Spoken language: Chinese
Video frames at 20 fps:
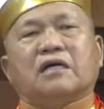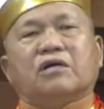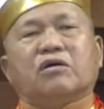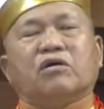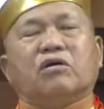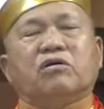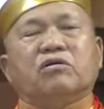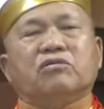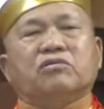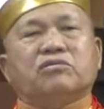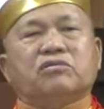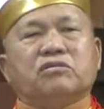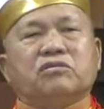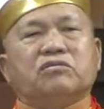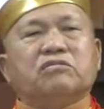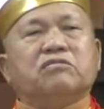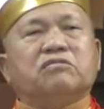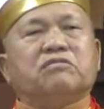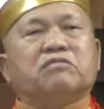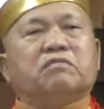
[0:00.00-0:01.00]
各自
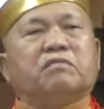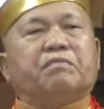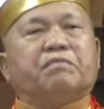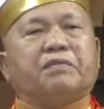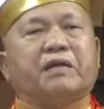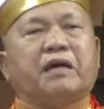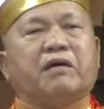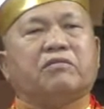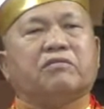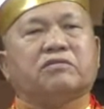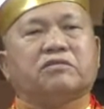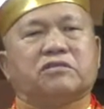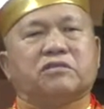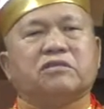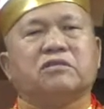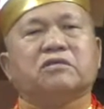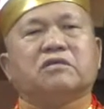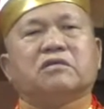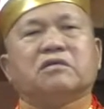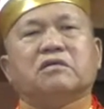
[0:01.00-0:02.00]
表
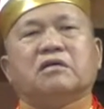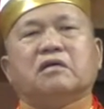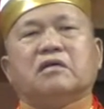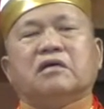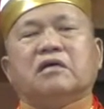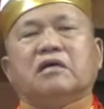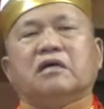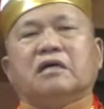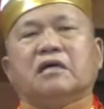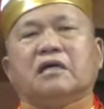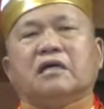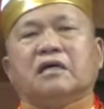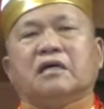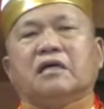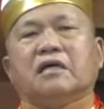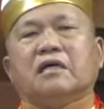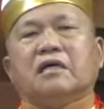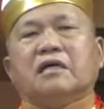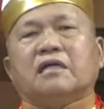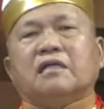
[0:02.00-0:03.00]
示
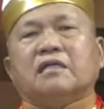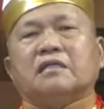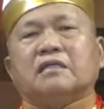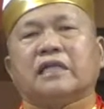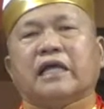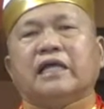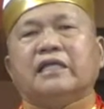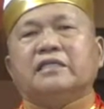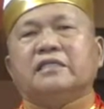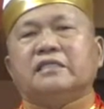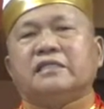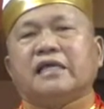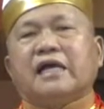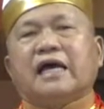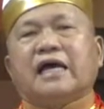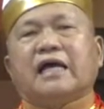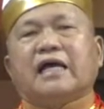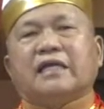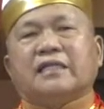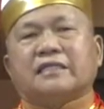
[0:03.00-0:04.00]
天
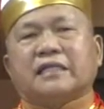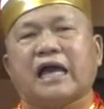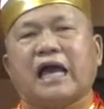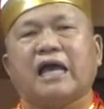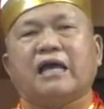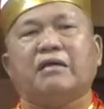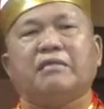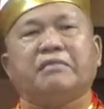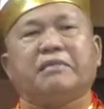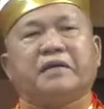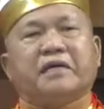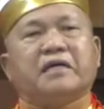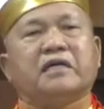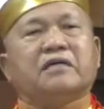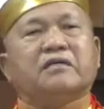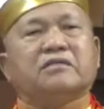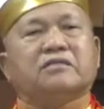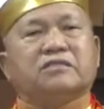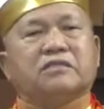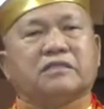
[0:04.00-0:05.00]
下太
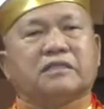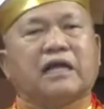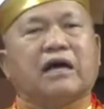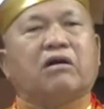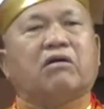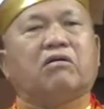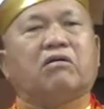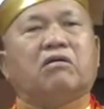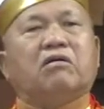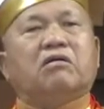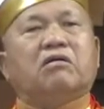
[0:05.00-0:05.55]
平之道。